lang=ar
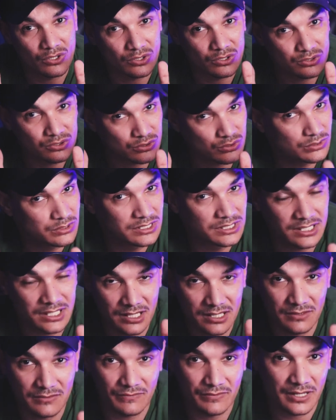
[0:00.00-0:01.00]
شكون
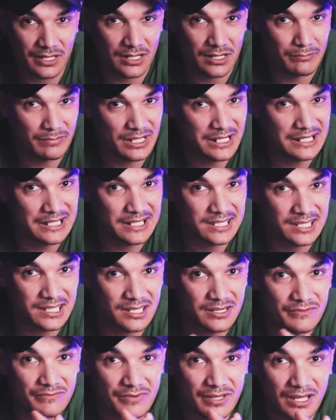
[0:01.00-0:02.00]
كاين فيها بالك
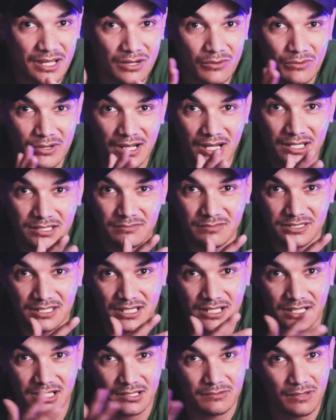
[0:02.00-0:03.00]
كاين فيها واحد
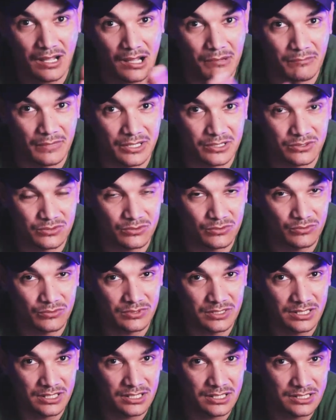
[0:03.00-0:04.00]
متعارك مع مرته
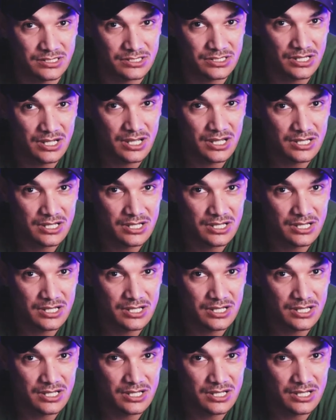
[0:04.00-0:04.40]
ولا